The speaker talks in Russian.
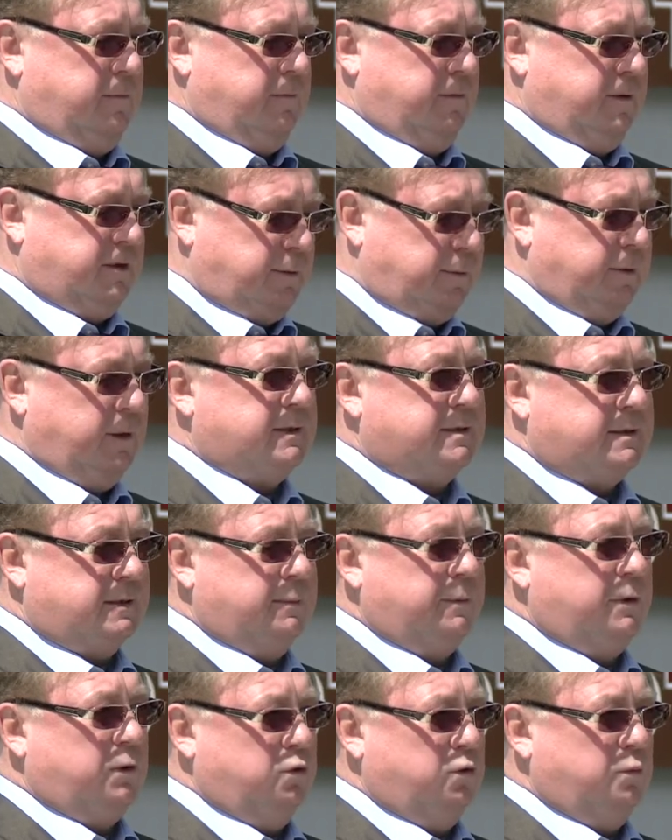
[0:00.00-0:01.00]
по 17
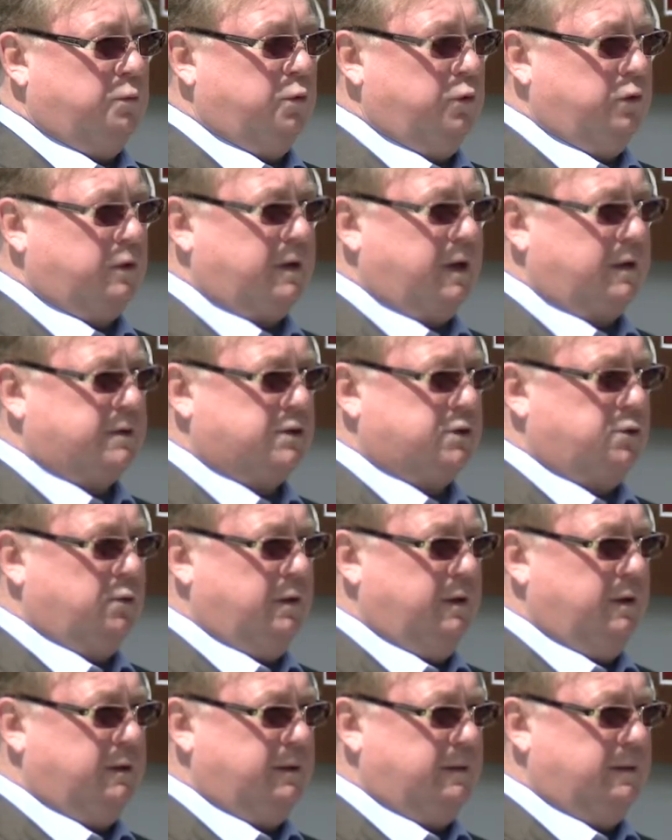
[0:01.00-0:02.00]
году будет как сто
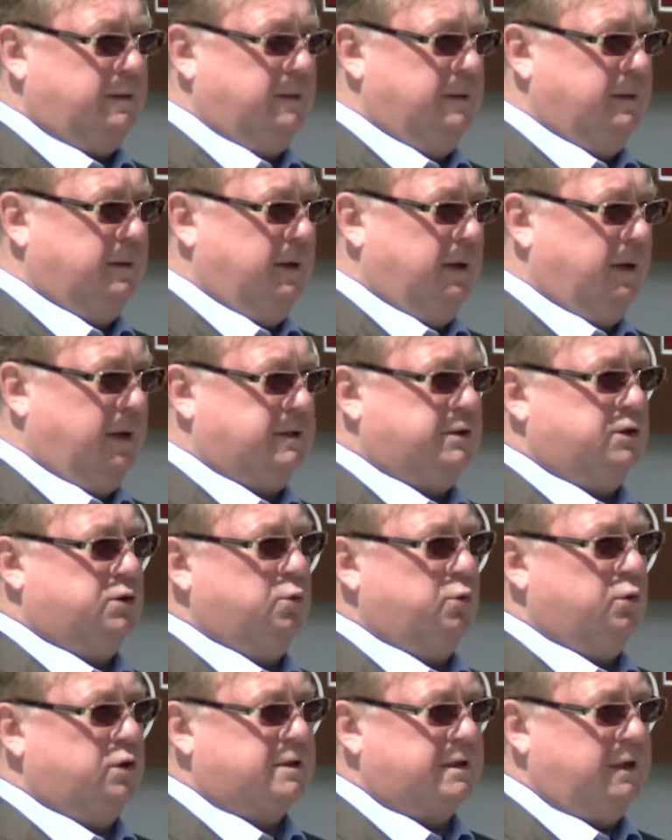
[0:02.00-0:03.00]
лет.
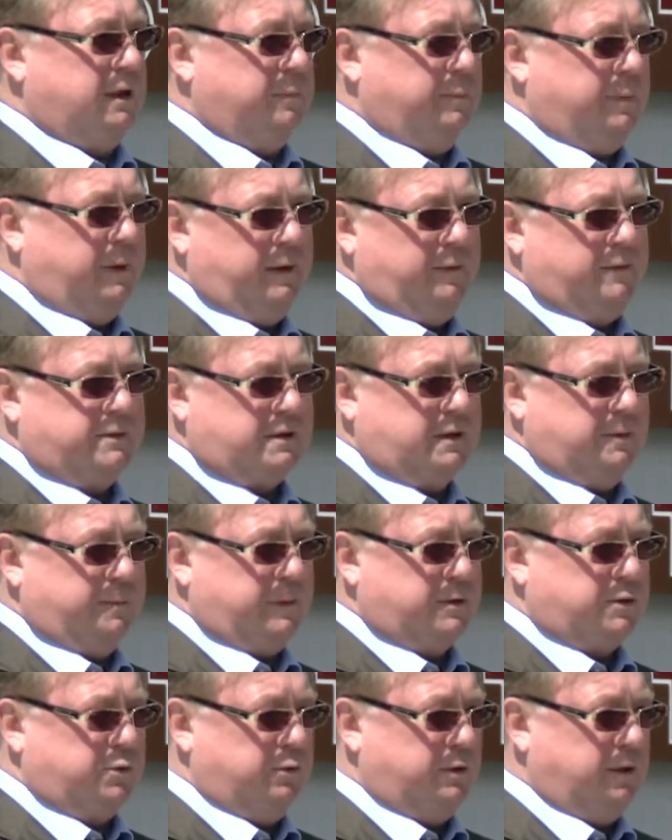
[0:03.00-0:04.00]
Отсюда Солопаевска,
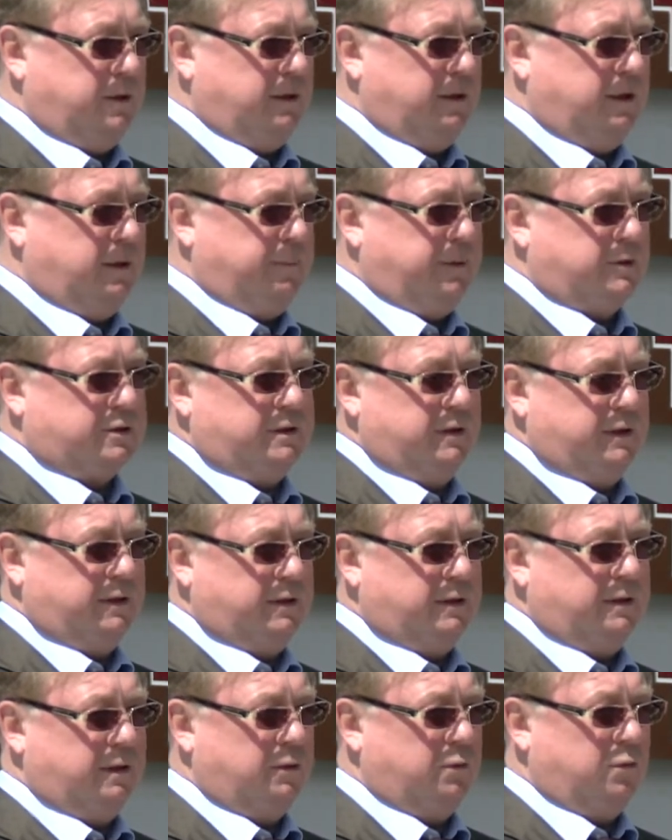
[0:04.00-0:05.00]
по сути дела, пошла
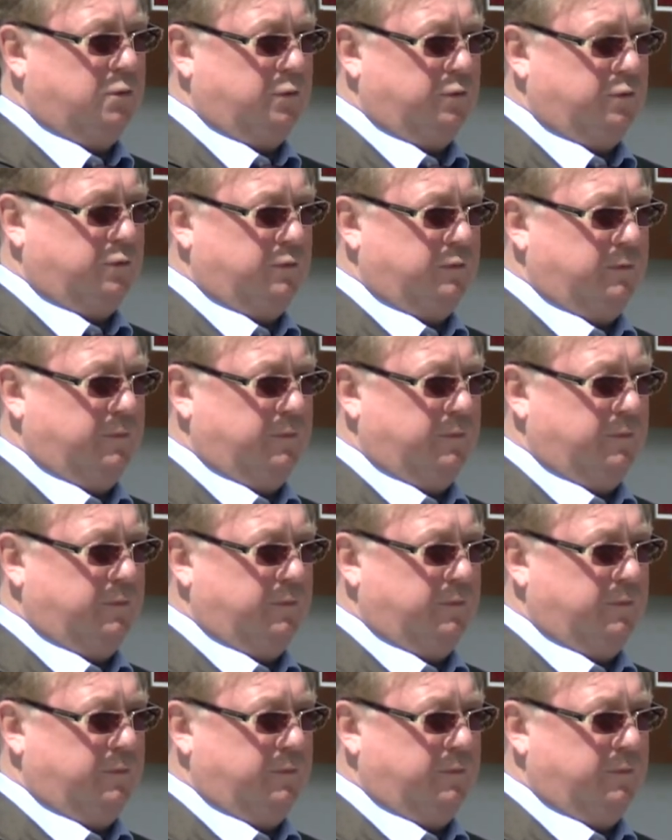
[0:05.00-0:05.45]
на Голгоф.